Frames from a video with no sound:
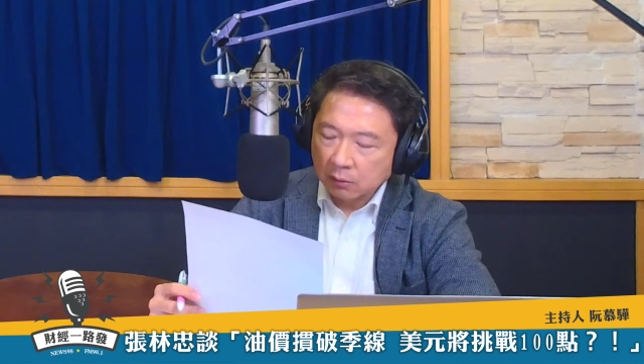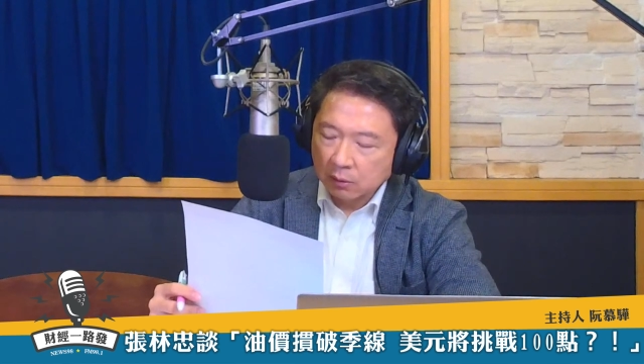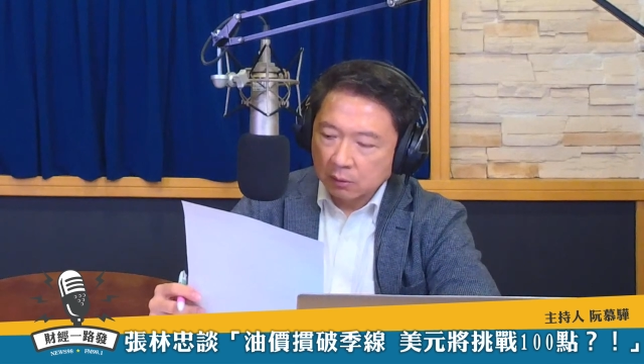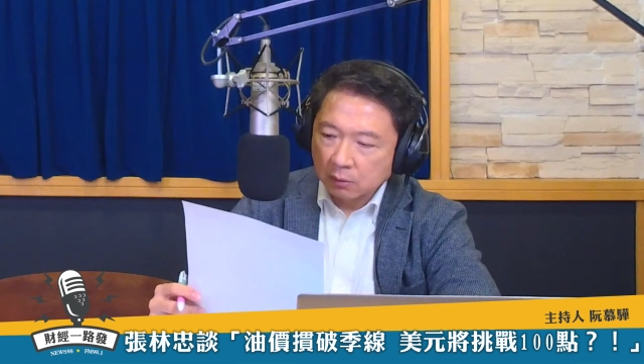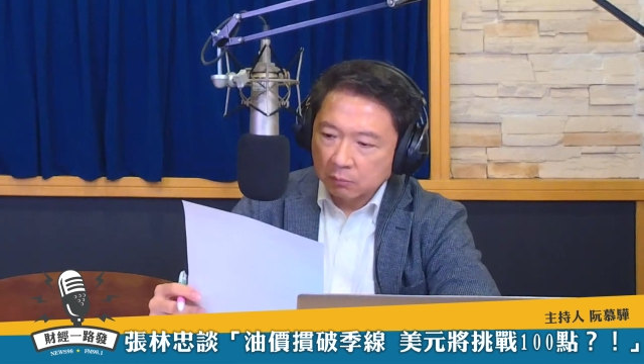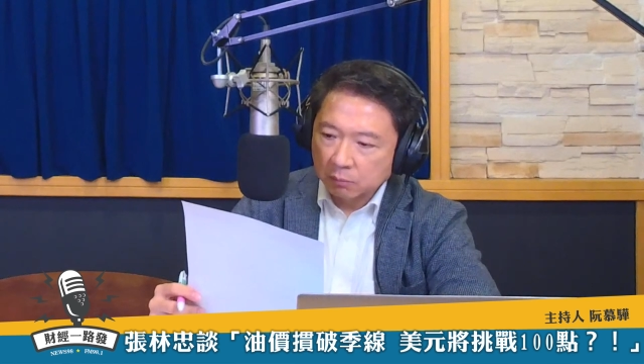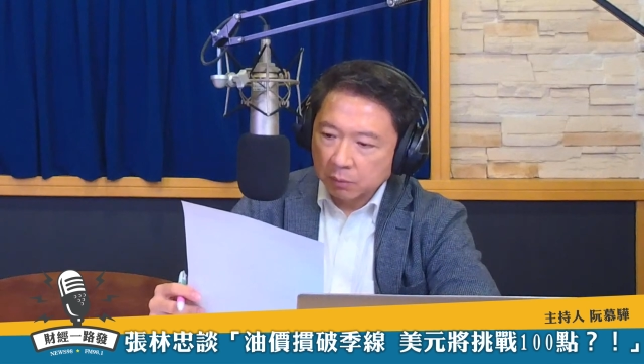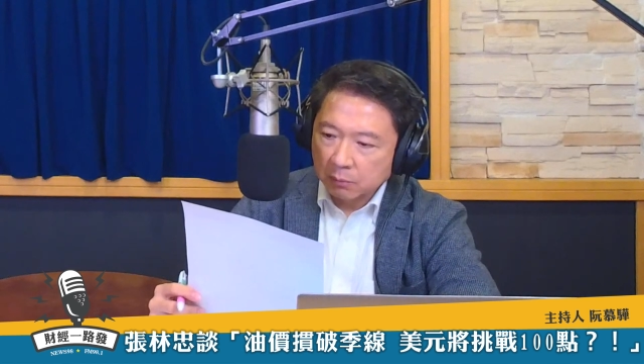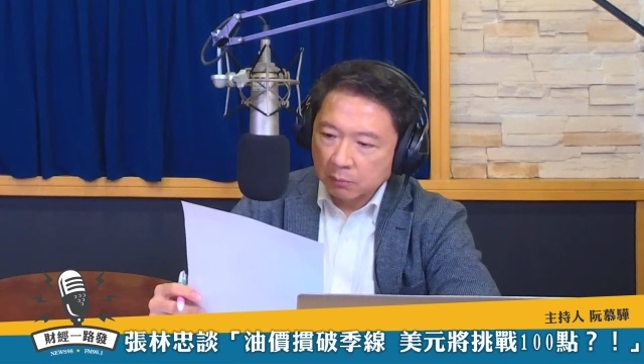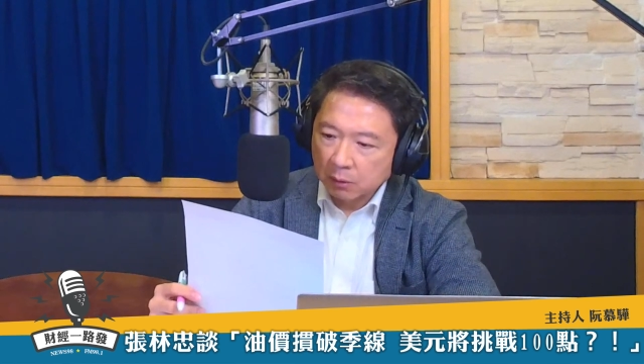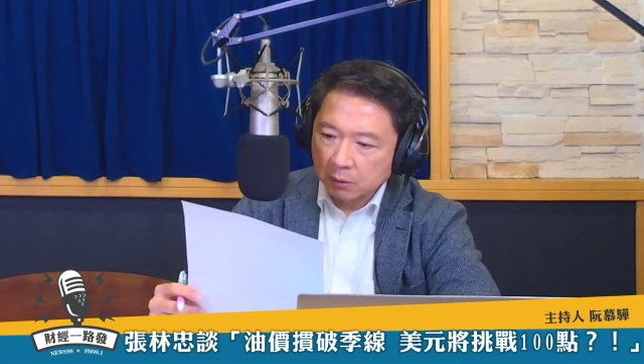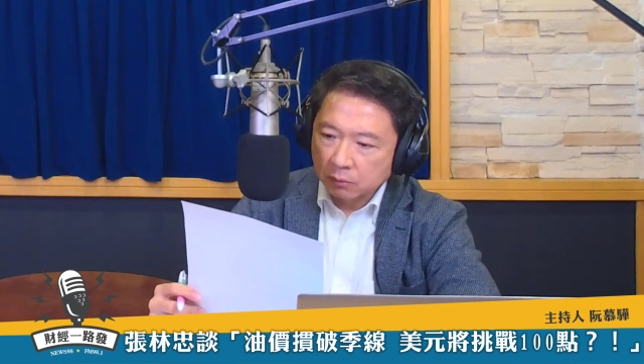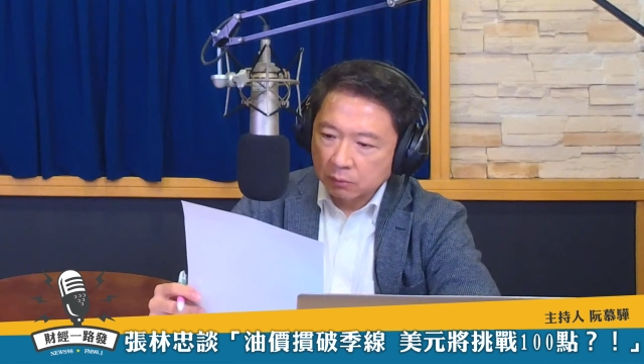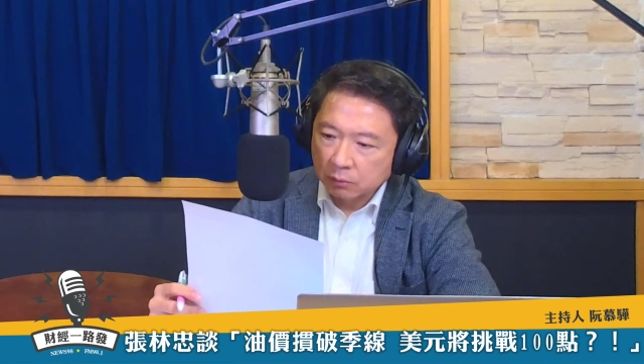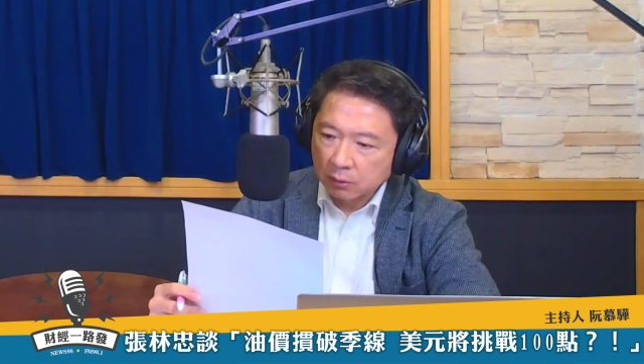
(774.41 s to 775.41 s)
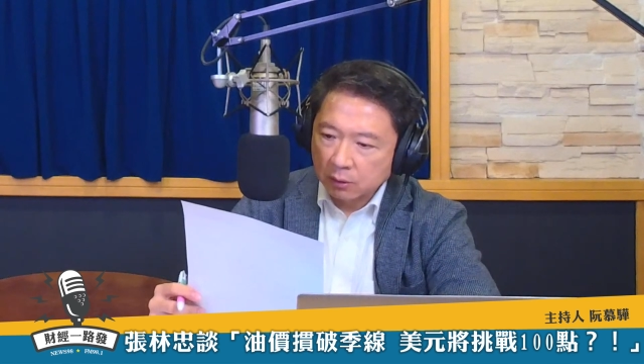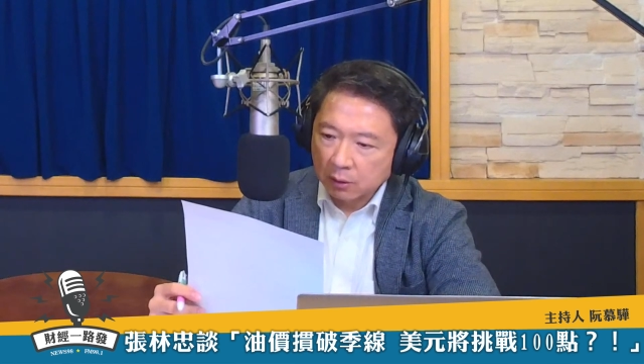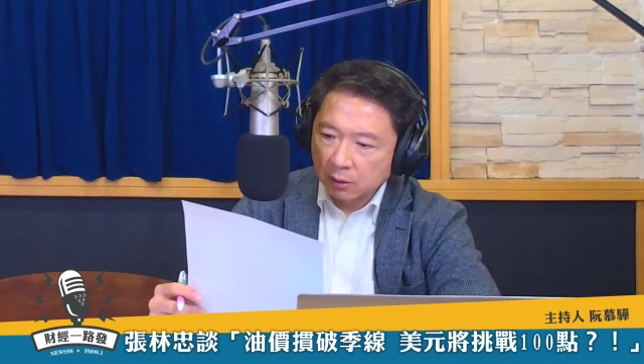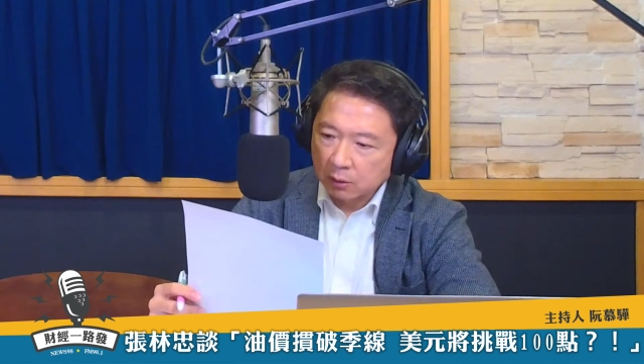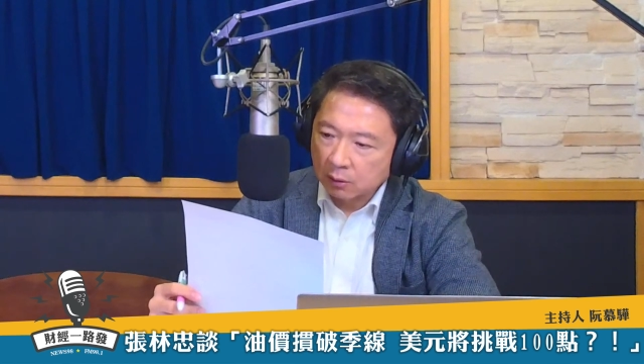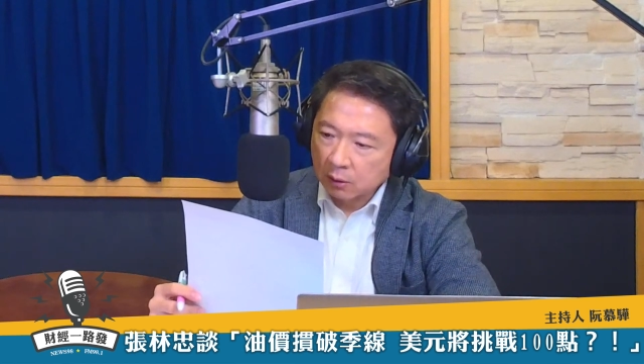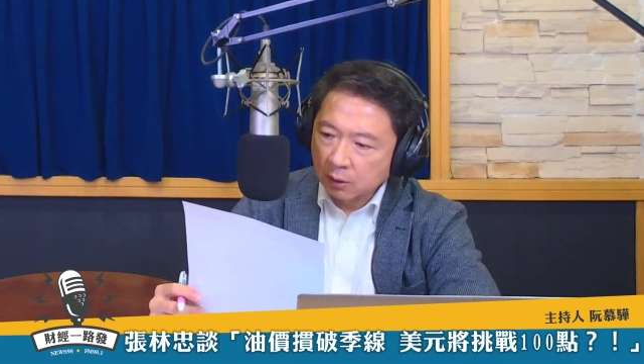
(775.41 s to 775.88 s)
这个并没有出
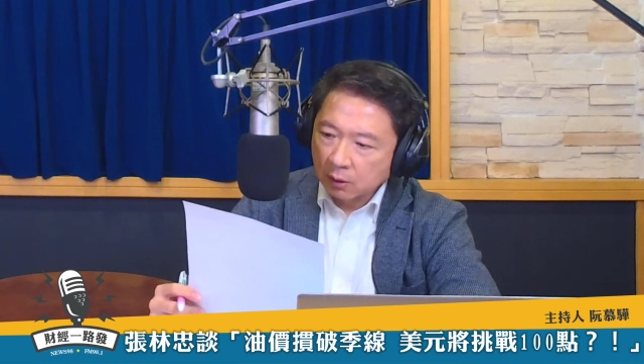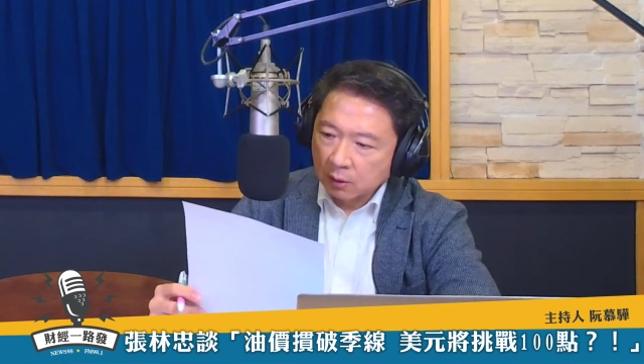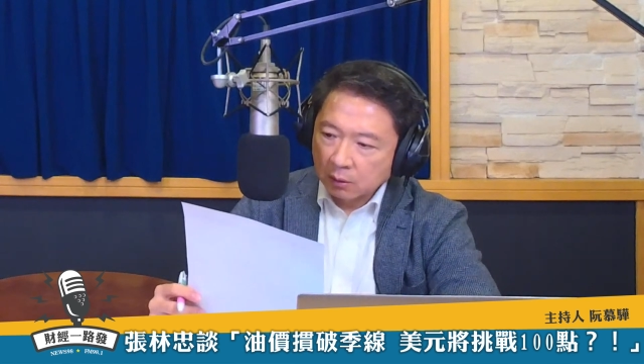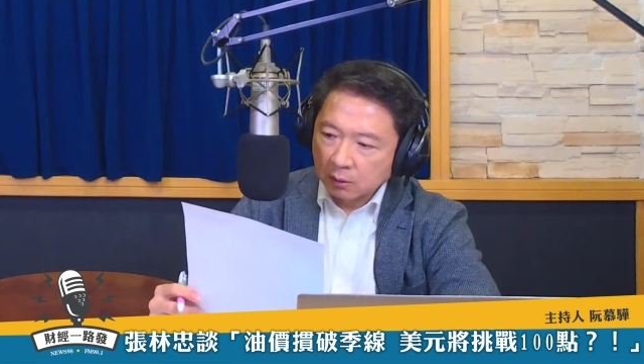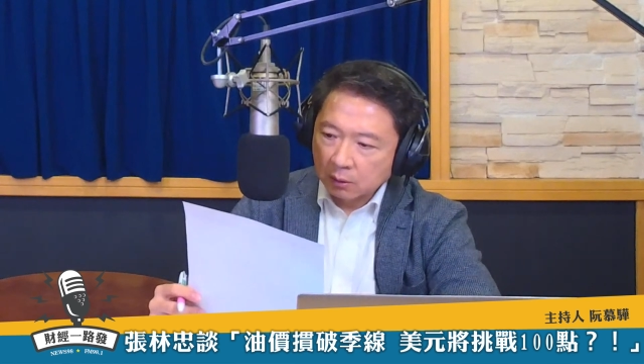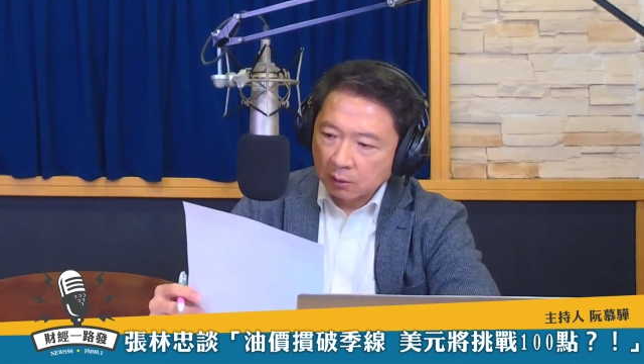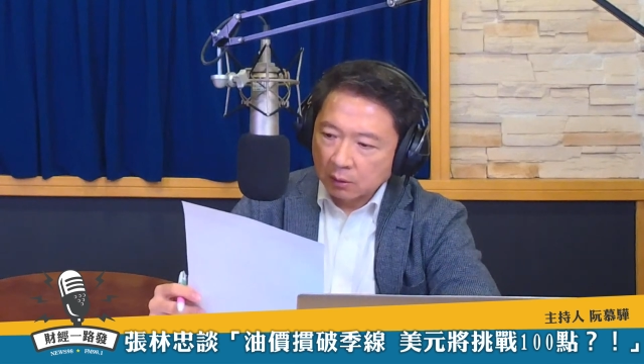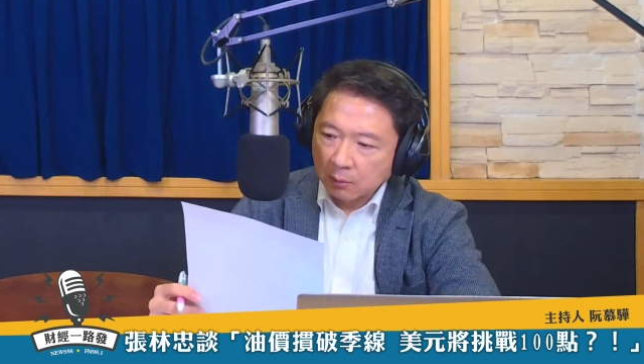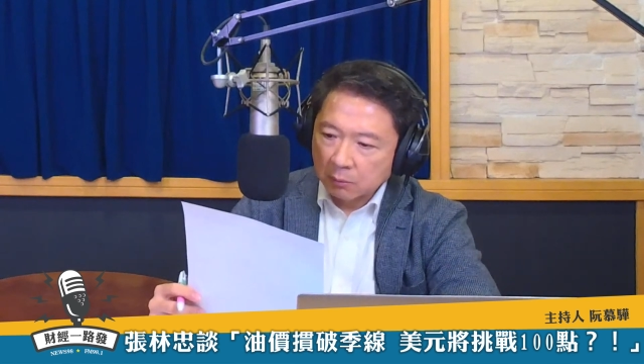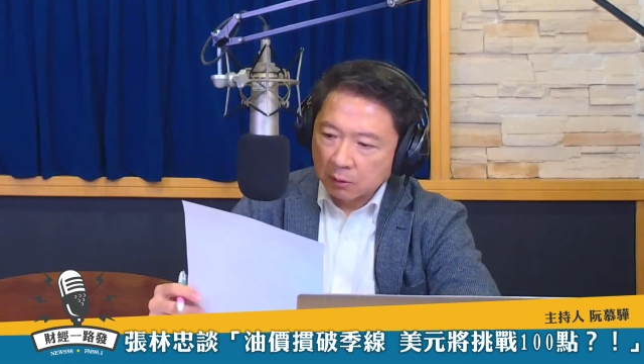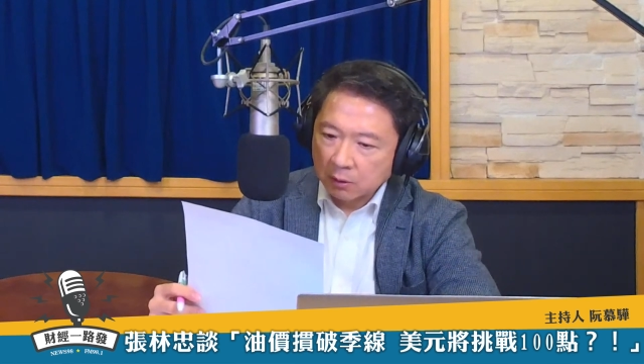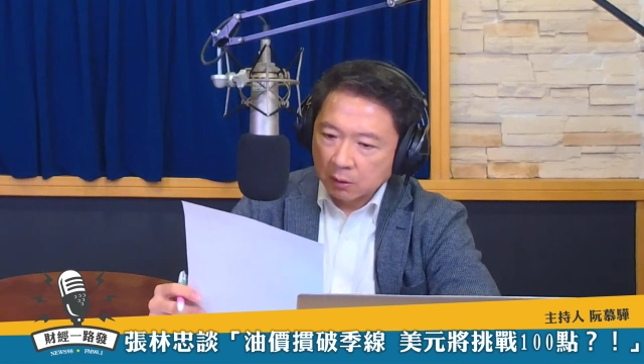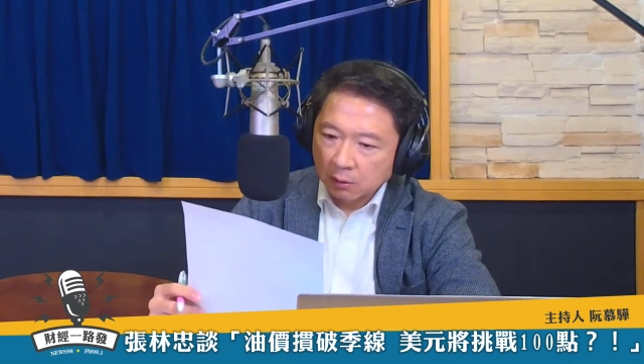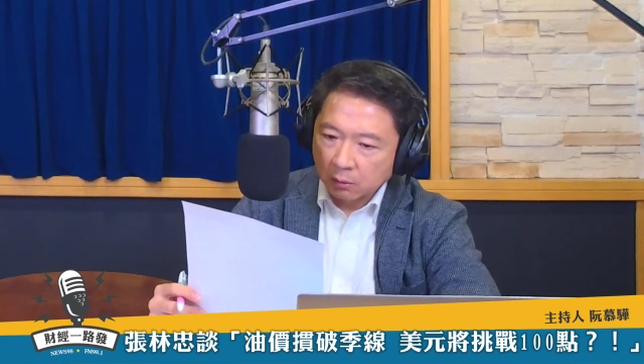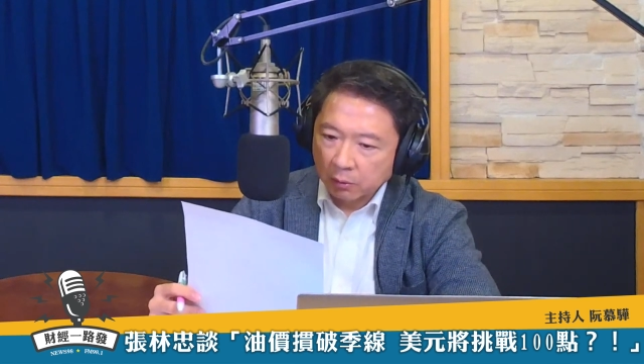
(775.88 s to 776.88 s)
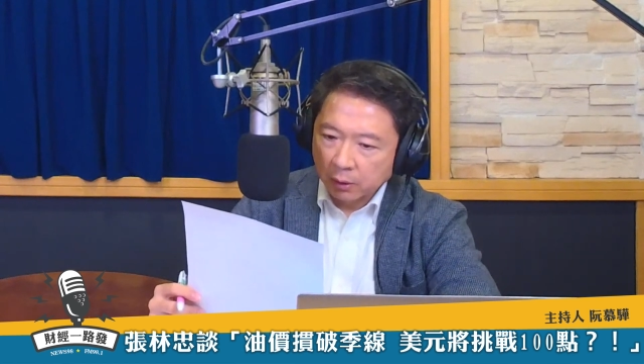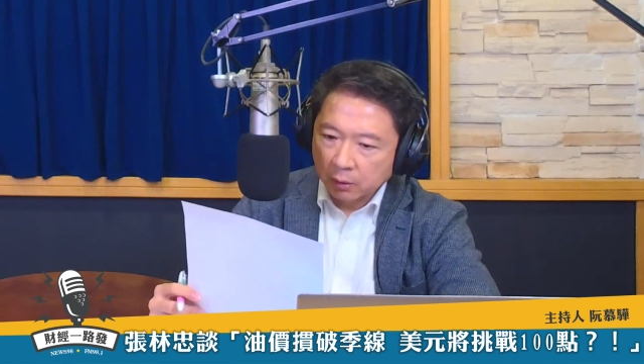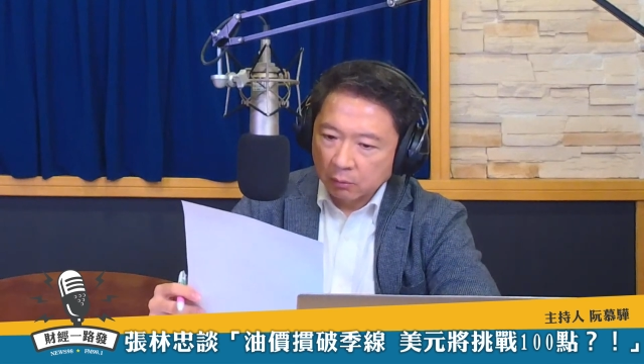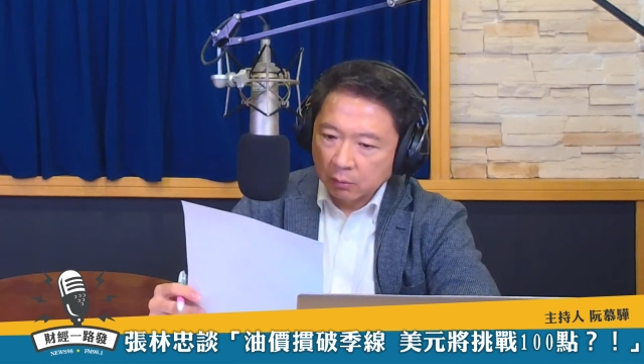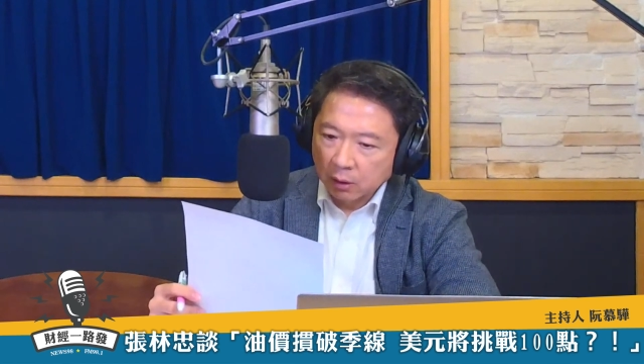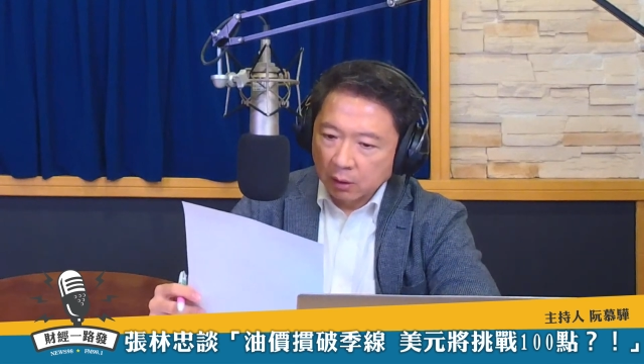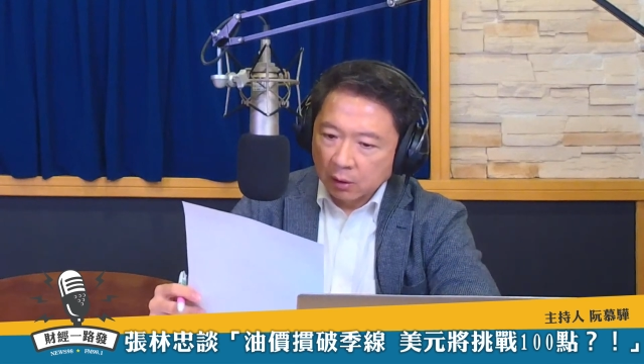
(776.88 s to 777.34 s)
现呃太明显的回
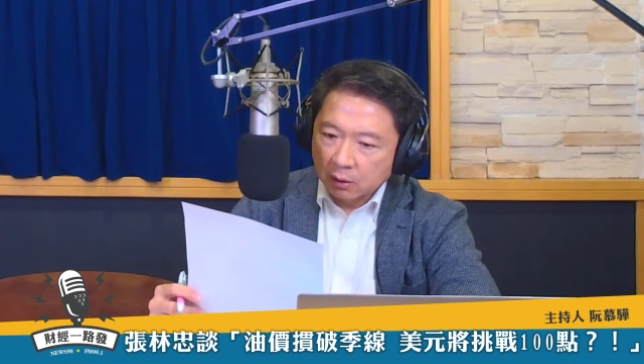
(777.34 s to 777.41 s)
落。